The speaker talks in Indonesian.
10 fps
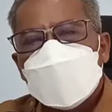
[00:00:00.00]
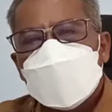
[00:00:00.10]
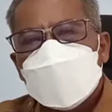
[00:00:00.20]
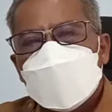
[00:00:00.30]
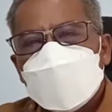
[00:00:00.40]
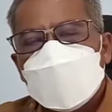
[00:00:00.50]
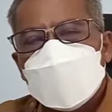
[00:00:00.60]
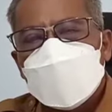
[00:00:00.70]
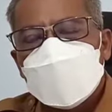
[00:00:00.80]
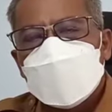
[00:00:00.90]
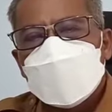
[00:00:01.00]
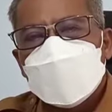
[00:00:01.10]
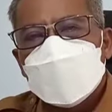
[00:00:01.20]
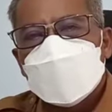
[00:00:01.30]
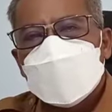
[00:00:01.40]
berkaitan dengan
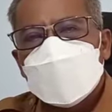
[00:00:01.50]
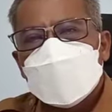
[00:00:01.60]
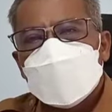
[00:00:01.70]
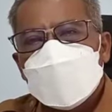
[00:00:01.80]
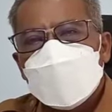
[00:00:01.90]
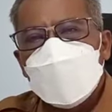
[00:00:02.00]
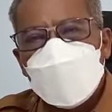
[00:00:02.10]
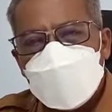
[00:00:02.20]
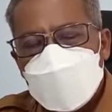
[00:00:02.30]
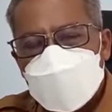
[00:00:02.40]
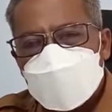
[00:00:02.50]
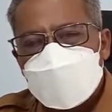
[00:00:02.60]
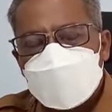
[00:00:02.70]
e, belutnya.